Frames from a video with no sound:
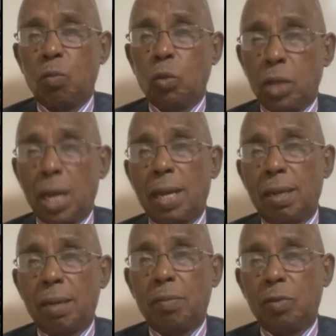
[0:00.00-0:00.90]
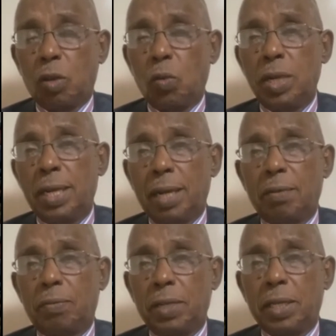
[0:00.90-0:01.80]
مدان
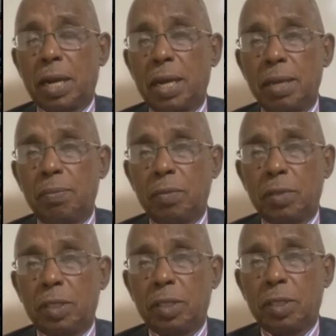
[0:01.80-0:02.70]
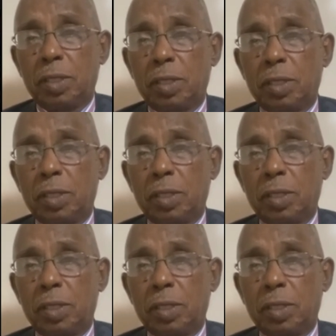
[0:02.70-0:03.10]
دوليا في جرائم ضد